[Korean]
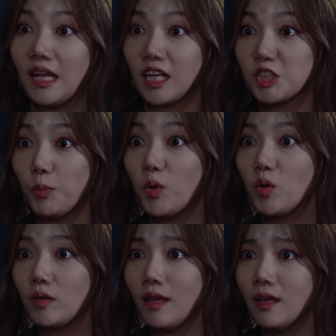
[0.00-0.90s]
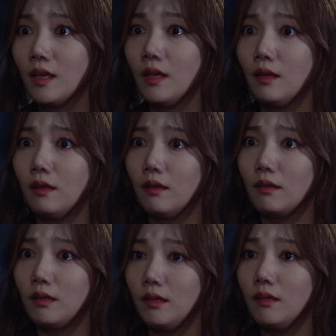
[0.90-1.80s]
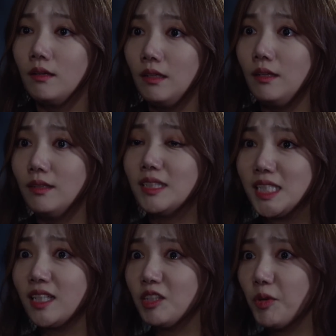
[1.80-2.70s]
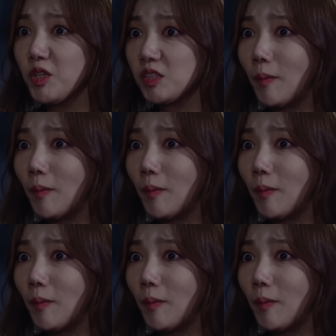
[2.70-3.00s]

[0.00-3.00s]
내가 가서 보고 올게. 일단 잠깐 여기